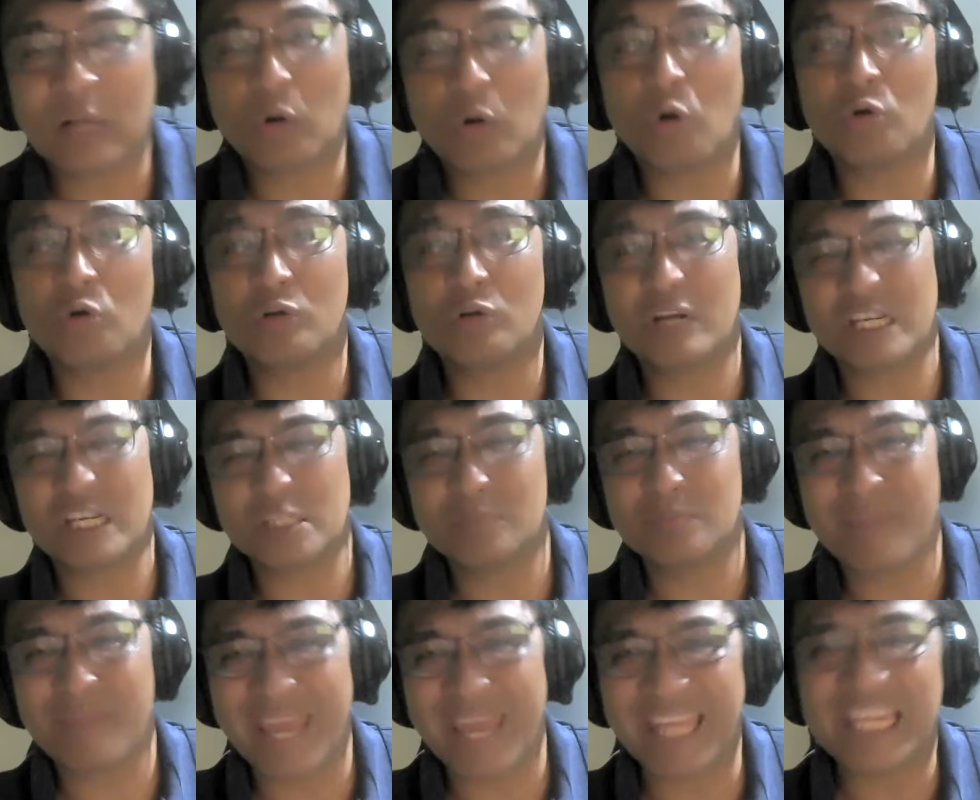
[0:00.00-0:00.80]
na
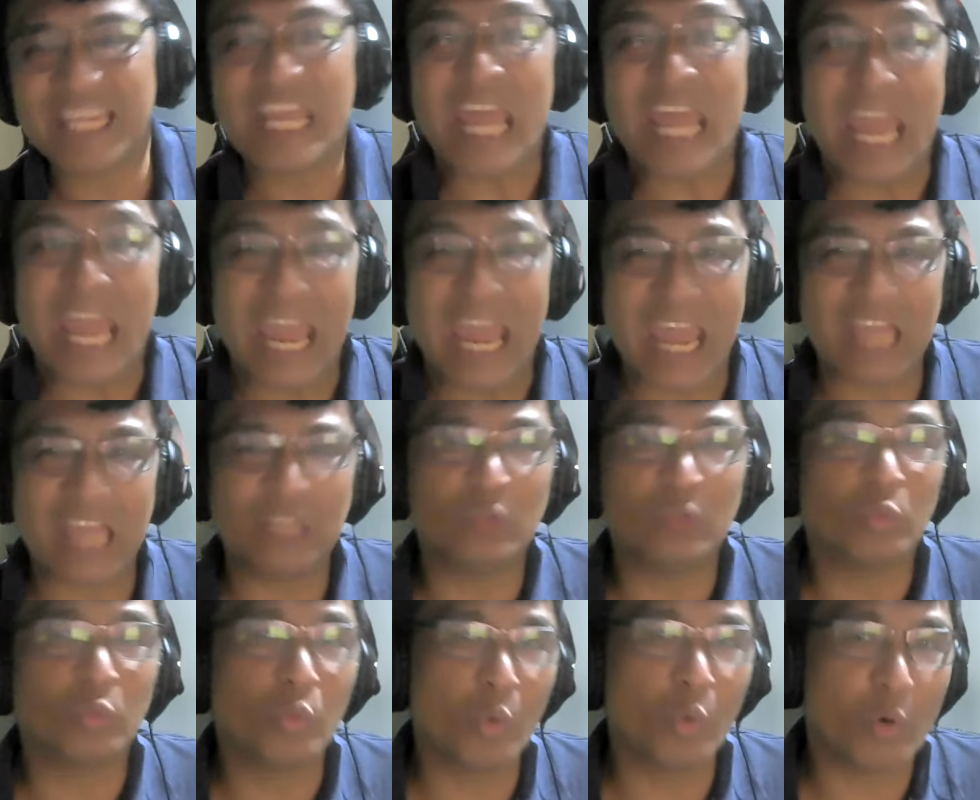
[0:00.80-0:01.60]
congressmen
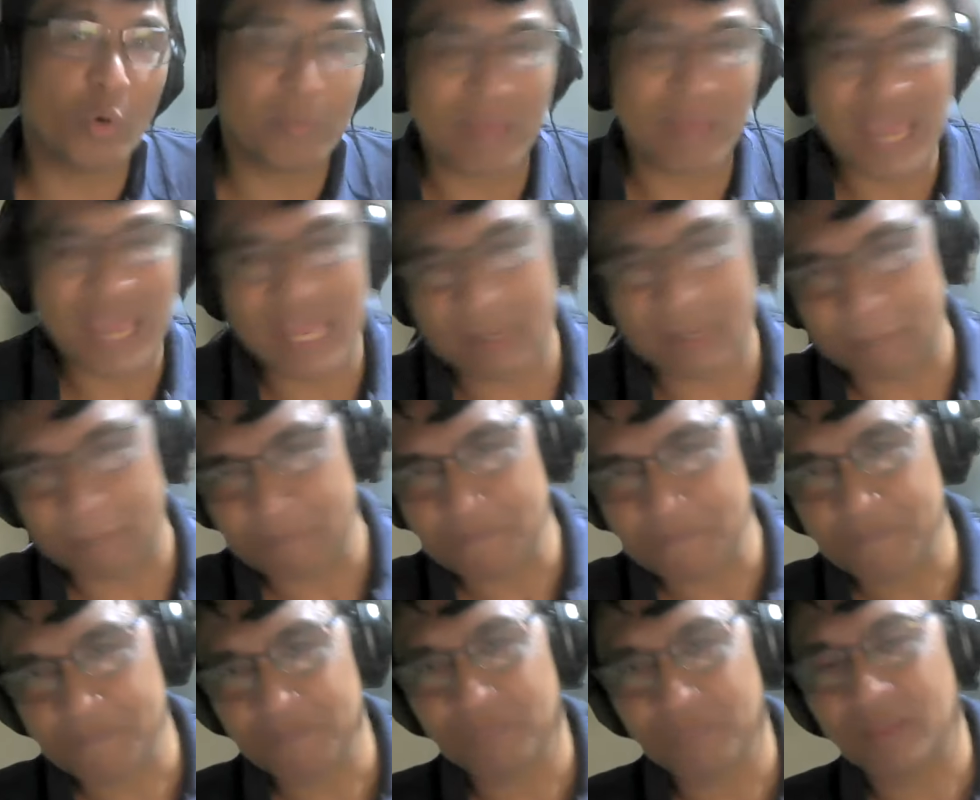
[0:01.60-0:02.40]
and
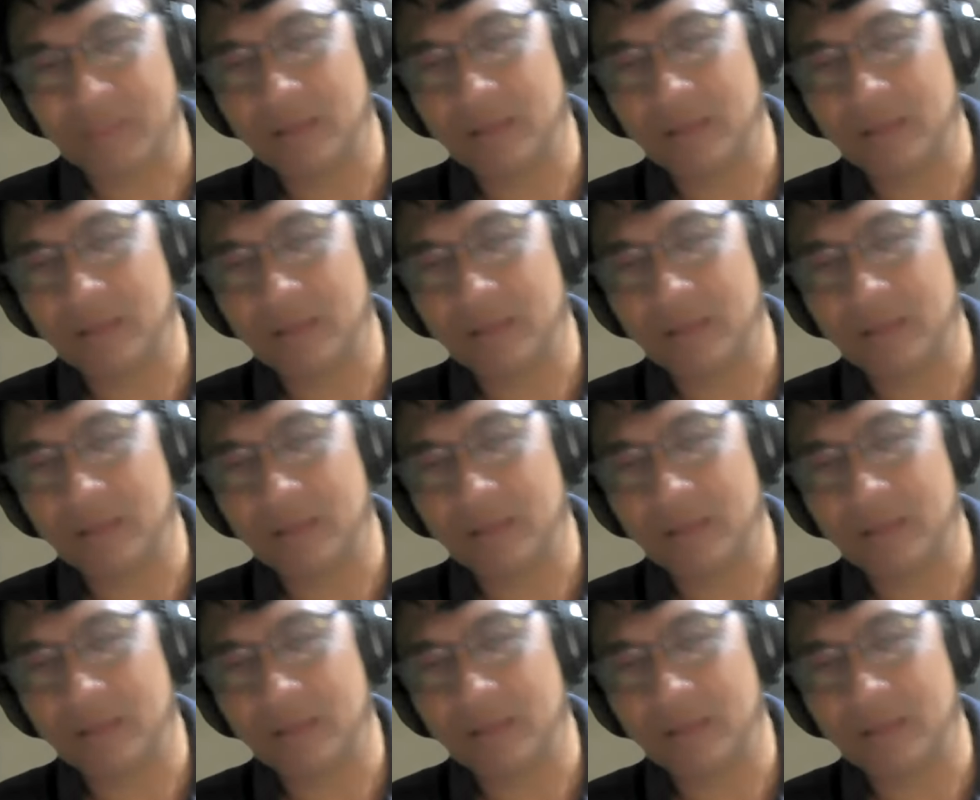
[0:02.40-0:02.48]
women.